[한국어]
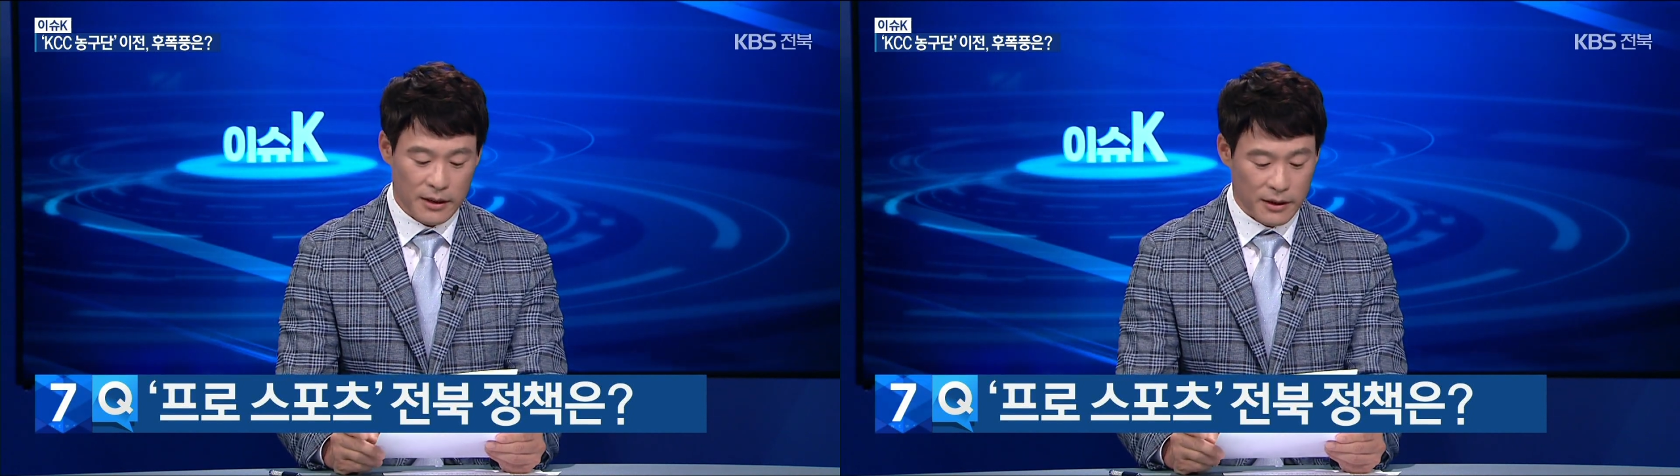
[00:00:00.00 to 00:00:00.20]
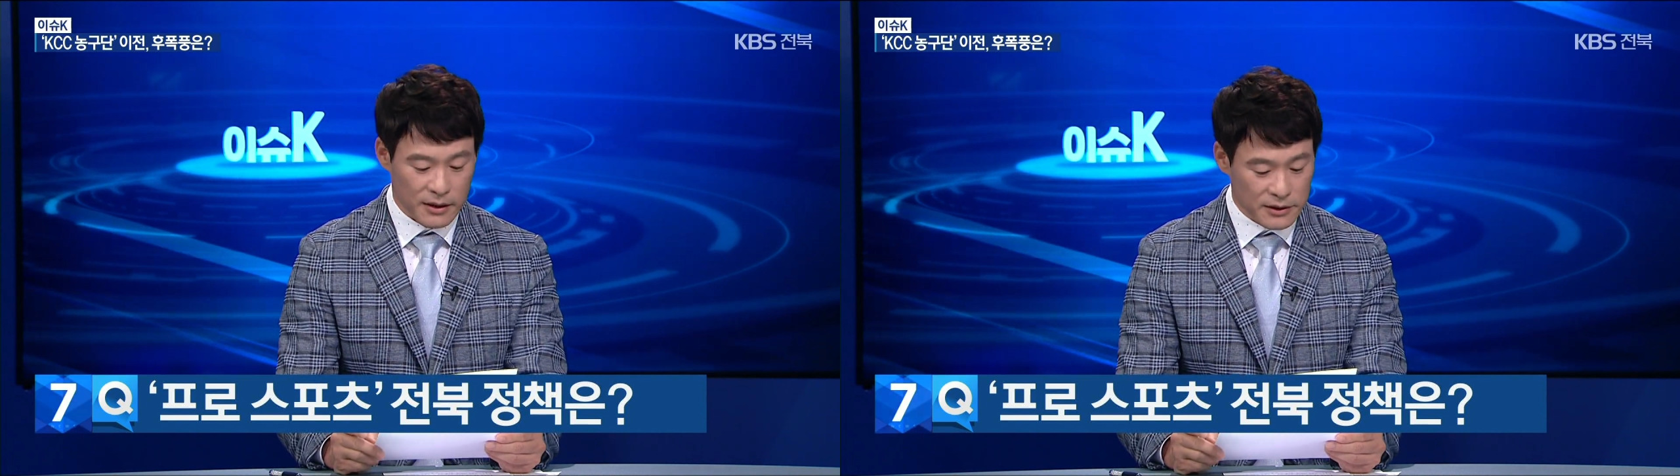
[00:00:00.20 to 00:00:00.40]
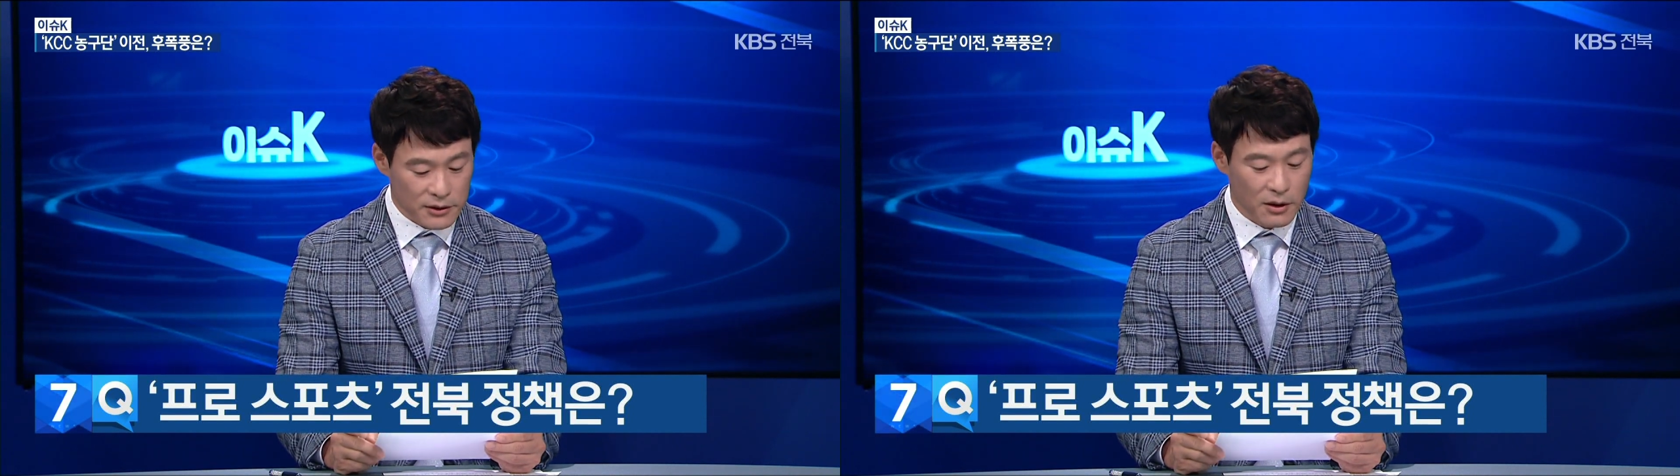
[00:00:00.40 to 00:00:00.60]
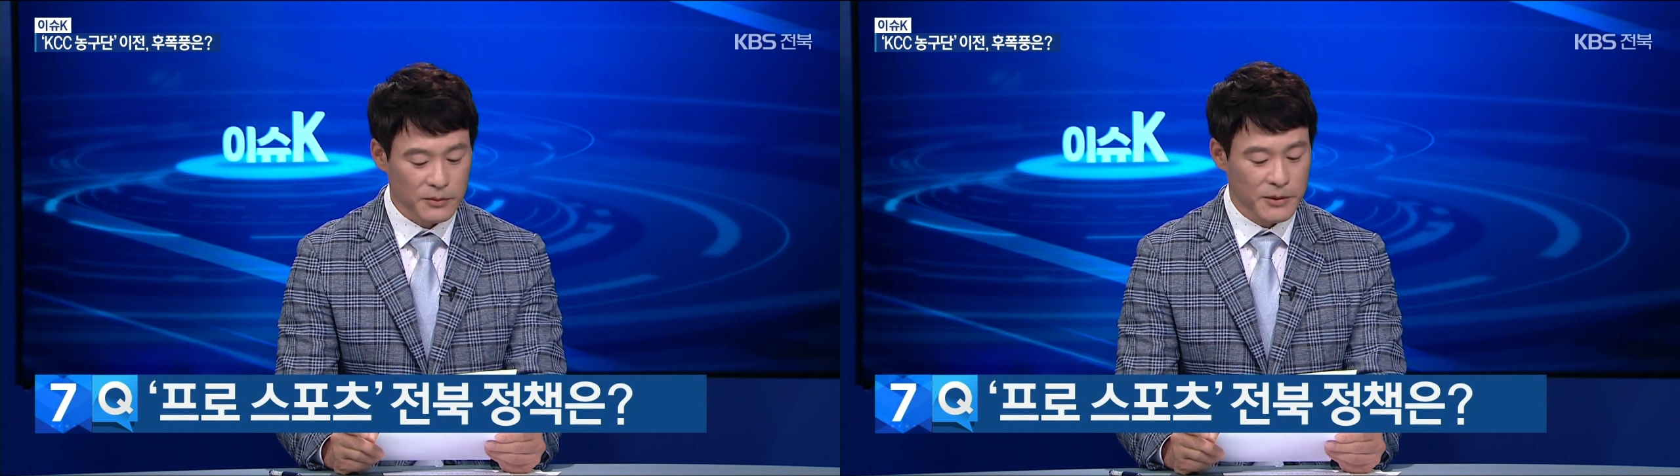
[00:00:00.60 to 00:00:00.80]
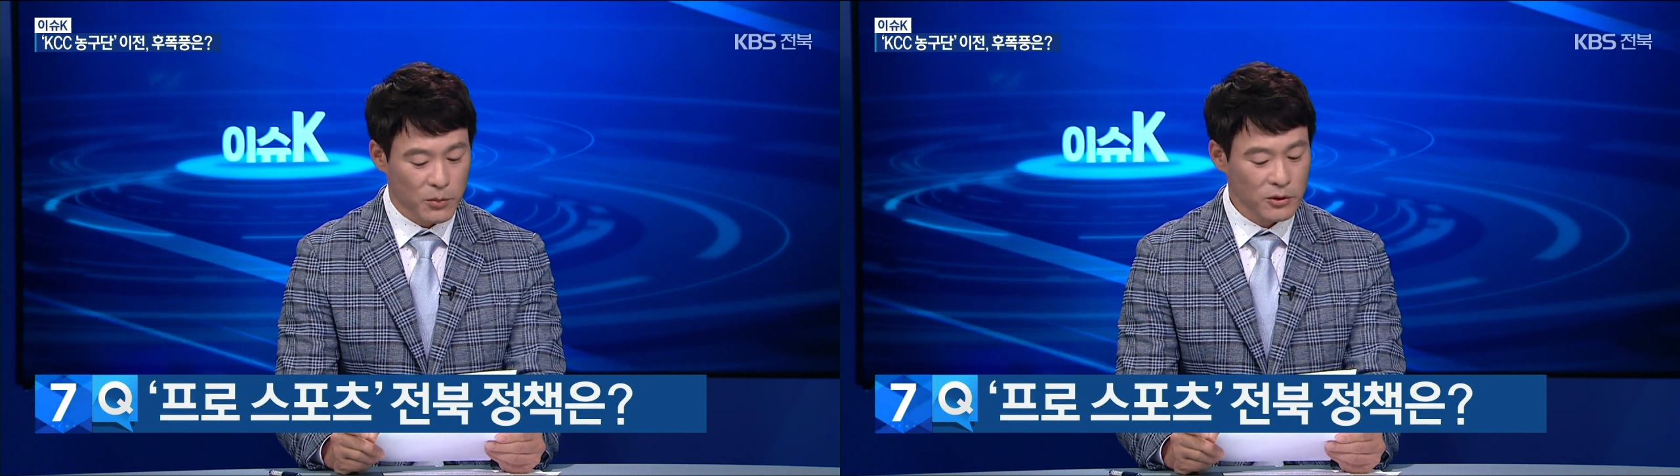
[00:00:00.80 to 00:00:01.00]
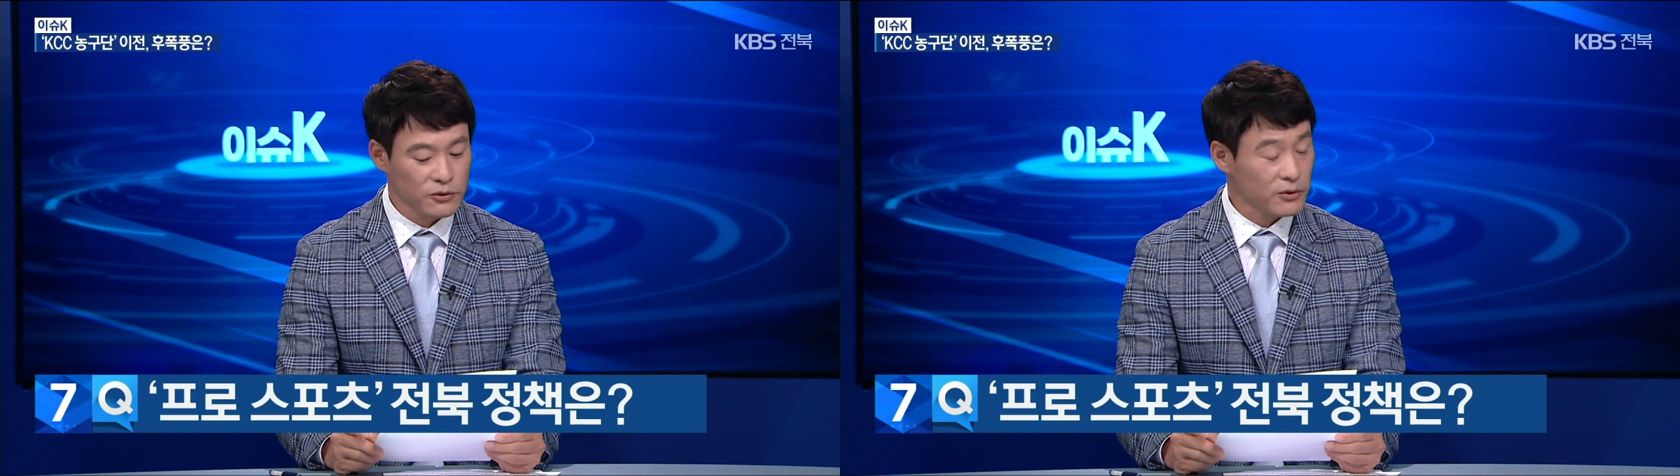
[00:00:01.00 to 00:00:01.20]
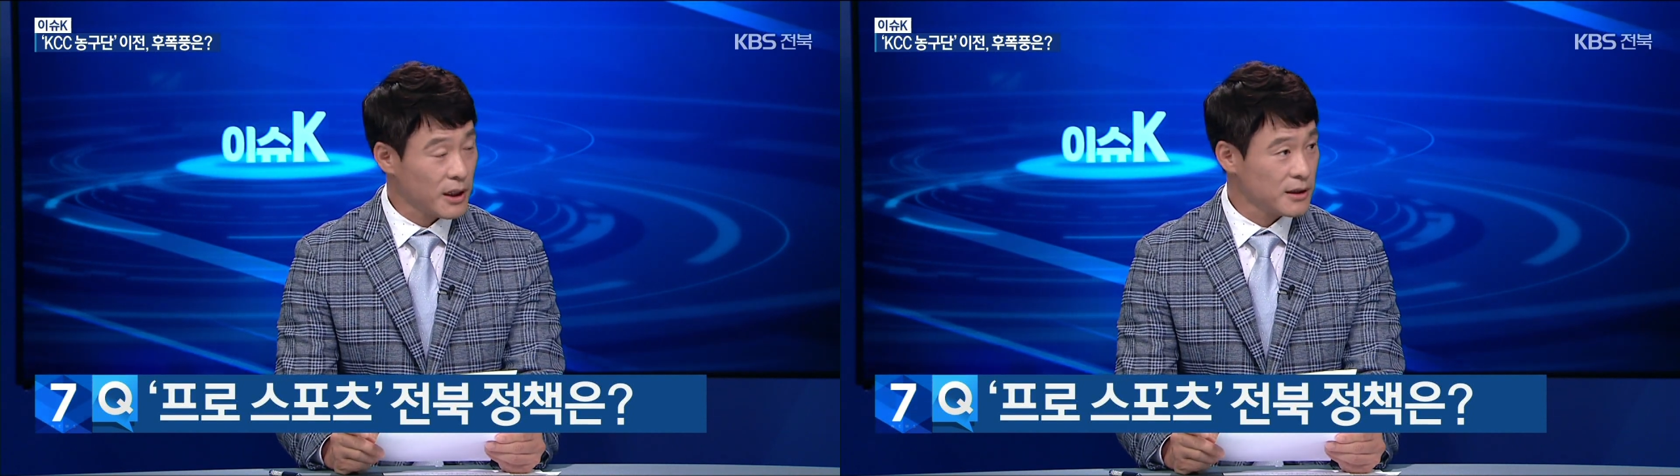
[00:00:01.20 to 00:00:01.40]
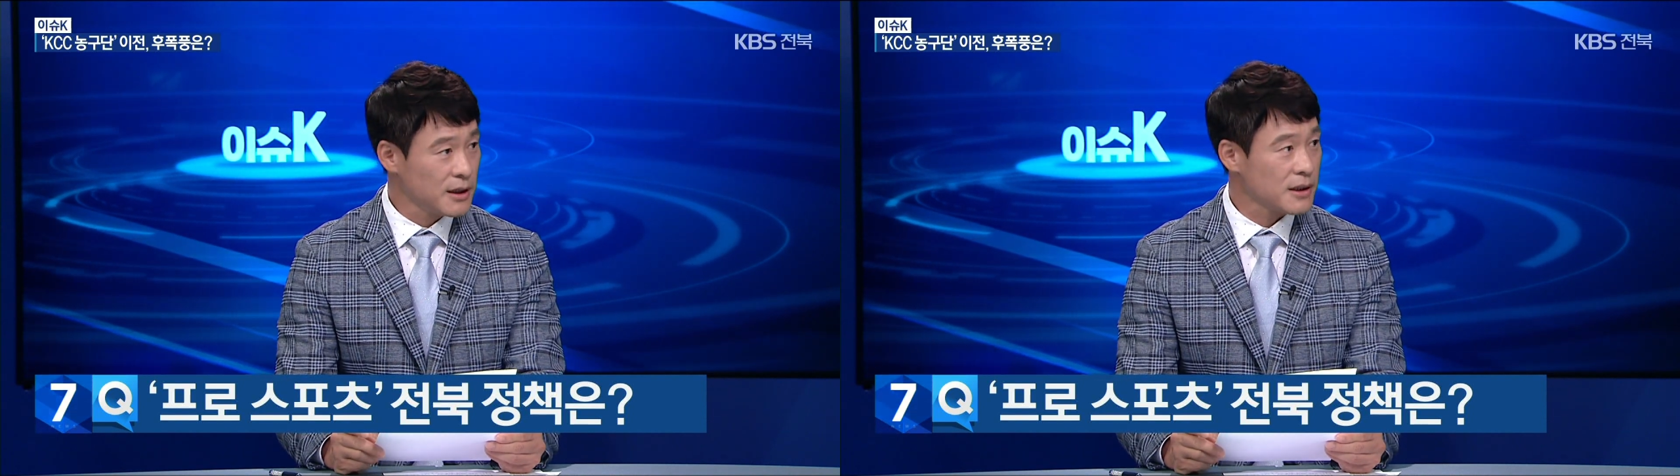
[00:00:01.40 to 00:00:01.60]
예, 실업 스포츠
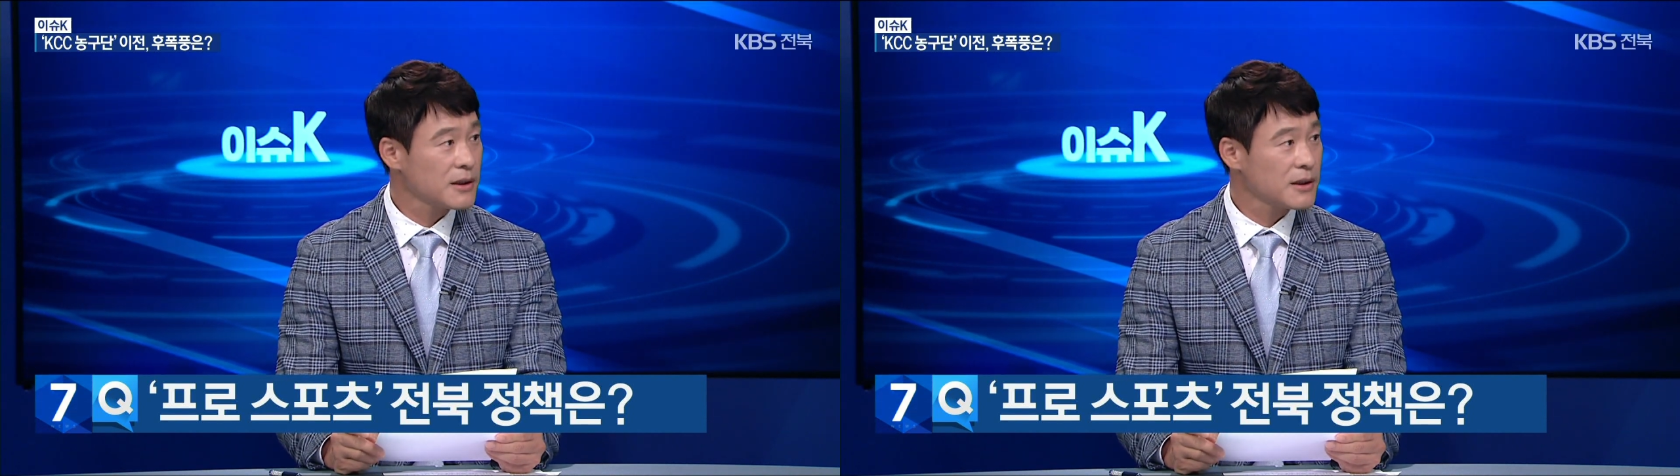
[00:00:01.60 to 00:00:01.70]
구단이